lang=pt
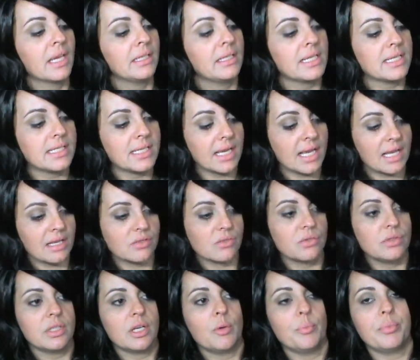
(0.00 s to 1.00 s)
Nesse
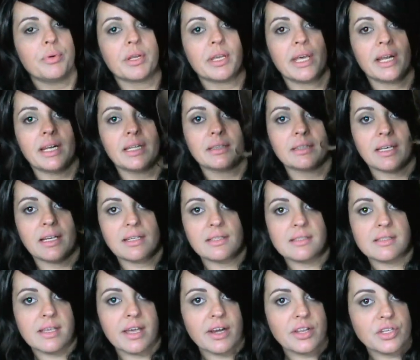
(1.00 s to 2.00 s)
caso não, porque ela tá
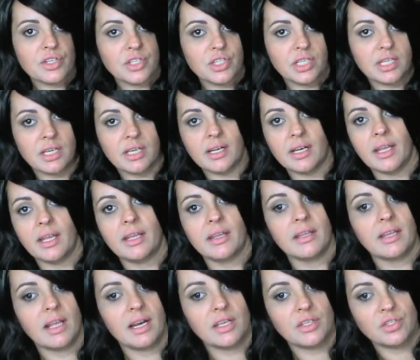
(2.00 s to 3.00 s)
certinha, né?
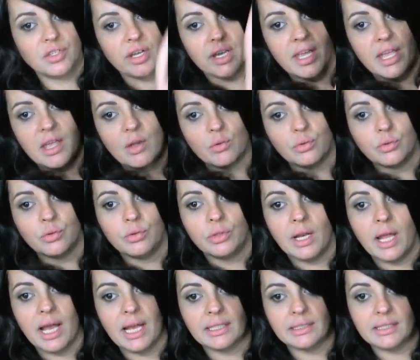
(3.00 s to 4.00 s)
Ela já é
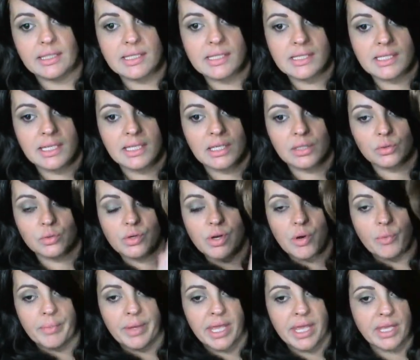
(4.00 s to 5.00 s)
ondulada assim
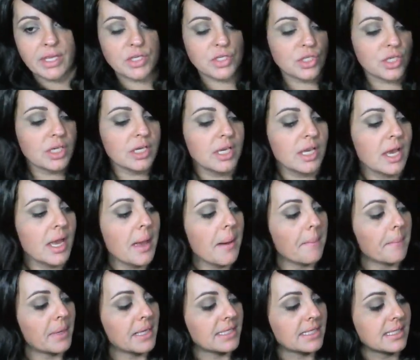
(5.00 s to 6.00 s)
naturalmente,
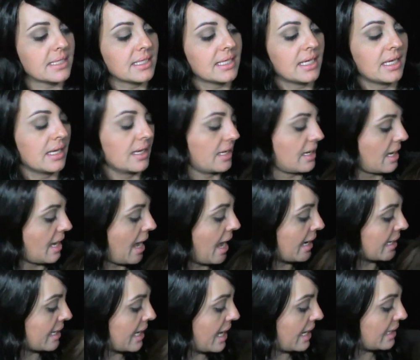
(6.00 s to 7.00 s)
mas assim,
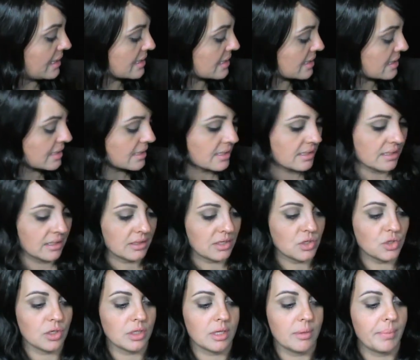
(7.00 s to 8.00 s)
aquelas,
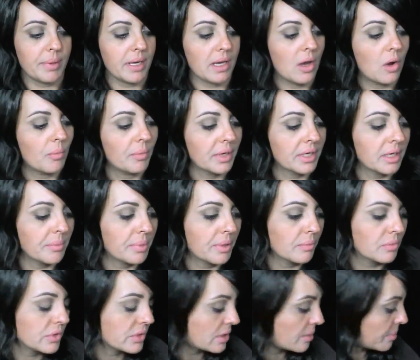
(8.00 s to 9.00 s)
deixa eu até pegar uma aqui
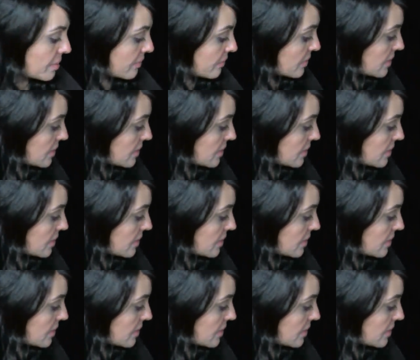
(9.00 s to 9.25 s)
para mostrar para